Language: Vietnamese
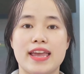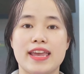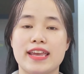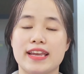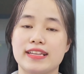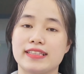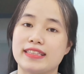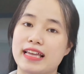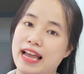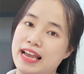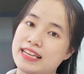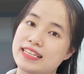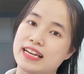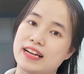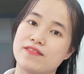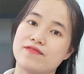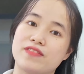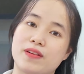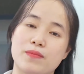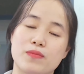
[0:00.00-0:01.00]
Hiện tại
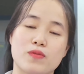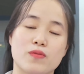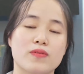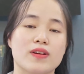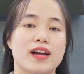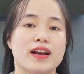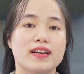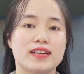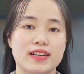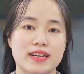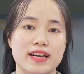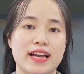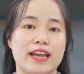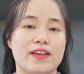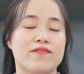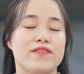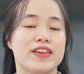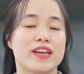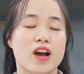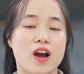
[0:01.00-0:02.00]
sản phẩm cũng đang được
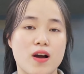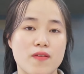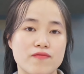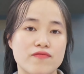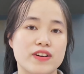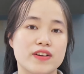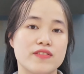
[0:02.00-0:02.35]
Khánh Vy Home